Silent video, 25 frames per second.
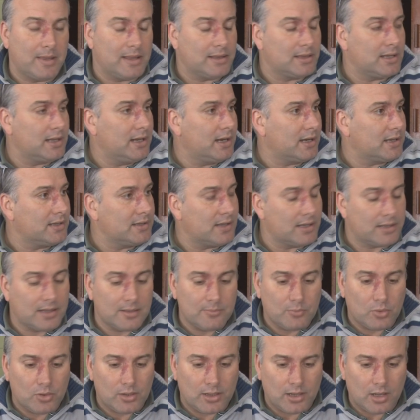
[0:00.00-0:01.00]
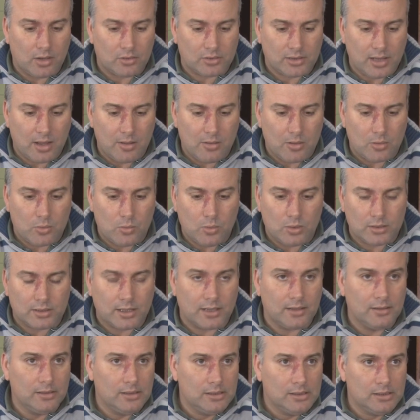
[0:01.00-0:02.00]
mentira que ya estemos en la octava
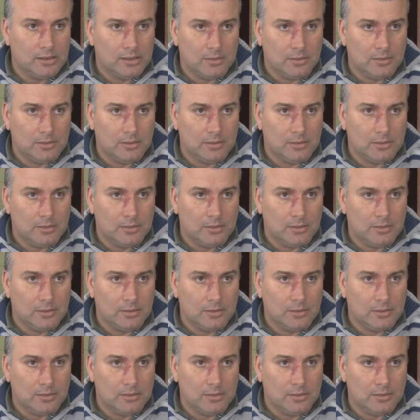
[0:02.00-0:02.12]
cuota.